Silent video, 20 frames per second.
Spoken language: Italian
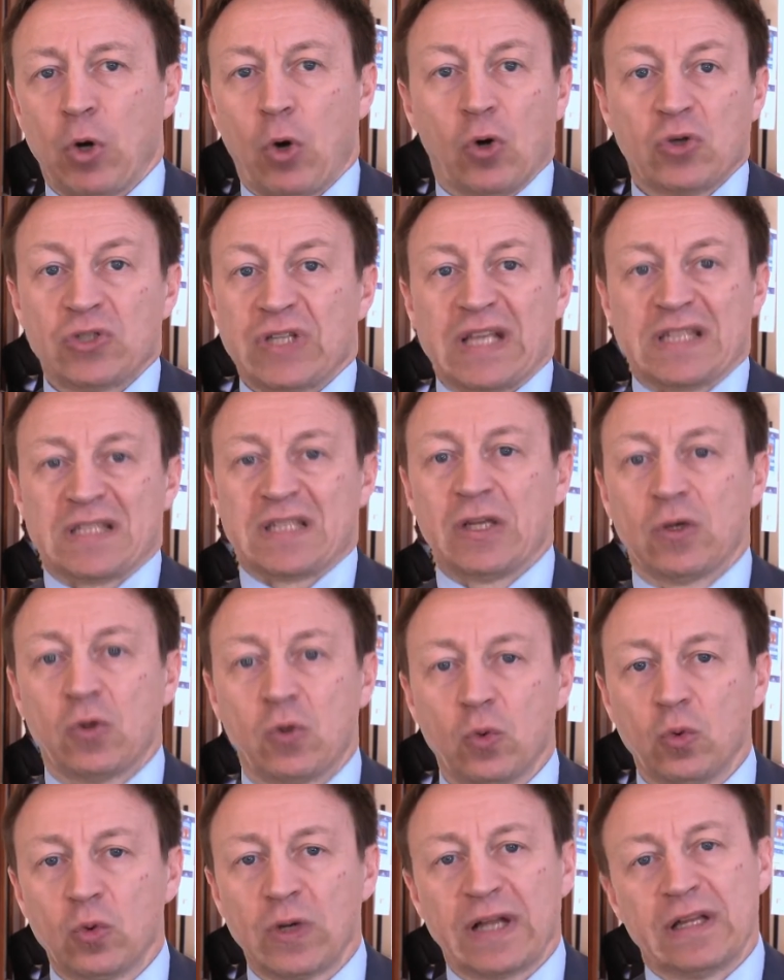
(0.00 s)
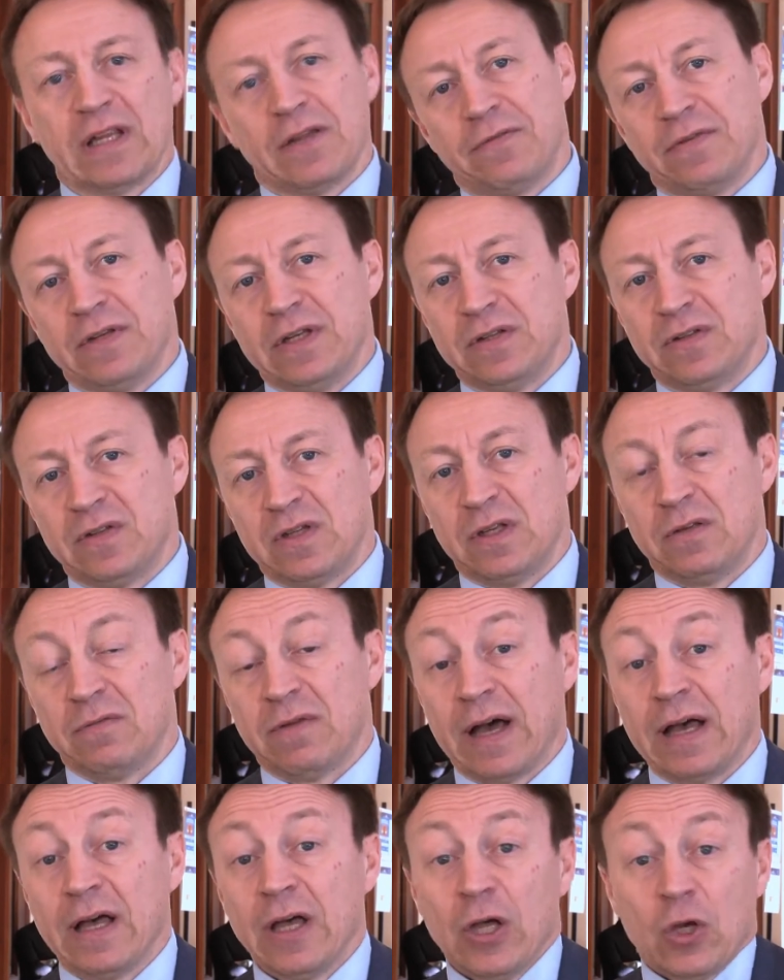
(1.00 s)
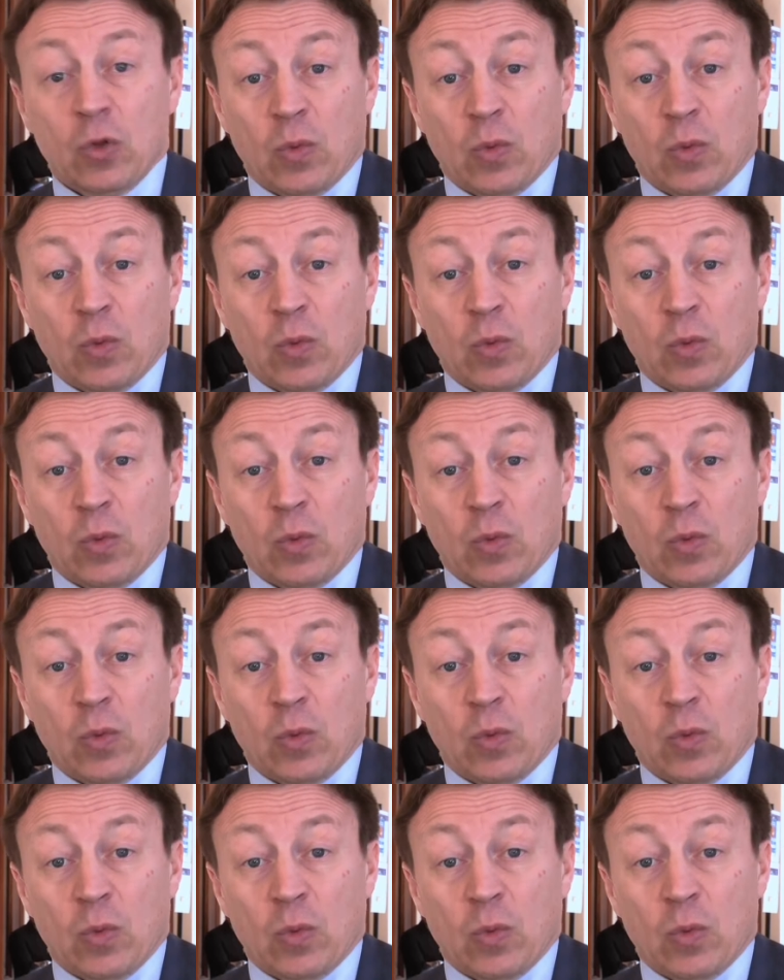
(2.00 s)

cosa sicura definitiva.